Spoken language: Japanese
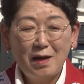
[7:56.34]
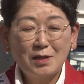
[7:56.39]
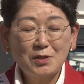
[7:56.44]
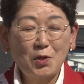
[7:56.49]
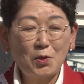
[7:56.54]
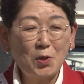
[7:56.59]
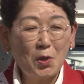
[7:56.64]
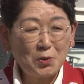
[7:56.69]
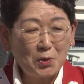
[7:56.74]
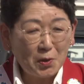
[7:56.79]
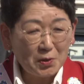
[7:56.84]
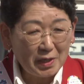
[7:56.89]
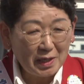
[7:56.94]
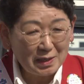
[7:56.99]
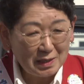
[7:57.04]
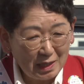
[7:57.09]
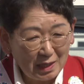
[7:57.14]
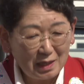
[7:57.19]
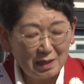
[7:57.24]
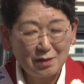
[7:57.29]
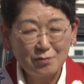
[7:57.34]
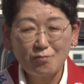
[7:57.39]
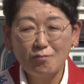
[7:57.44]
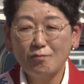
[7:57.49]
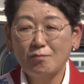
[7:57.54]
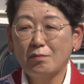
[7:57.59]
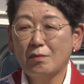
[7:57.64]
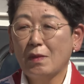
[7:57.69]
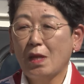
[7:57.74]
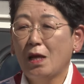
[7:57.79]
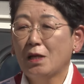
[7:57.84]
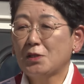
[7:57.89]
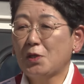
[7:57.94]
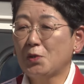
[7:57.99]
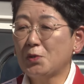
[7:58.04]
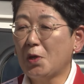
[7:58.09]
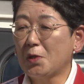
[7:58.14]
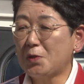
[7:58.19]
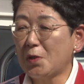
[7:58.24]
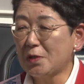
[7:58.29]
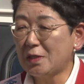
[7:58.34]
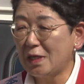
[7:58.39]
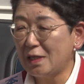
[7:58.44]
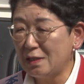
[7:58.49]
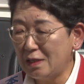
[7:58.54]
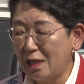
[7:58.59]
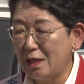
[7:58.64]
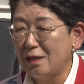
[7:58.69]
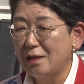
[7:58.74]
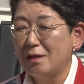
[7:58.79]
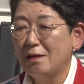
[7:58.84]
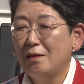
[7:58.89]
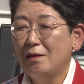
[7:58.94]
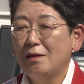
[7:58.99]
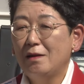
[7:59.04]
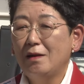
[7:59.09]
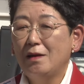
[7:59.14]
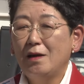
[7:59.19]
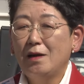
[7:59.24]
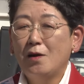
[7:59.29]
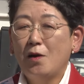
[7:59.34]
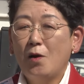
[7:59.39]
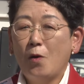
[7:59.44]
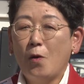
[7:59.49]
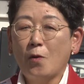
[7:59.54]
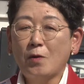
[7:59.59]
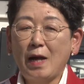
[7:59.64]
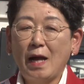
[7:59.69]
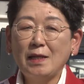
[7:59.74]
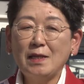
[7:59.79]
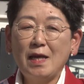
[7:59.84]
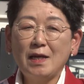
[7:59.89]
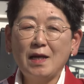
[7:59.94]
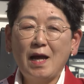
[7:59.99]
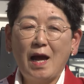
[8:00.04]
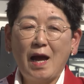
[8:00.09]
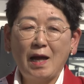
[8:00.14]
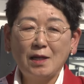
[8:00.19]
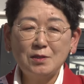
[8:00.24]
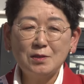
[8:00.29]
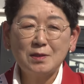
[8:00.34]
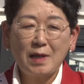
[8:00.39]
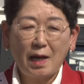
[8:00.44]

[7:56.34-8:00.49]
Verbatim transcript: その時にその時にお金がある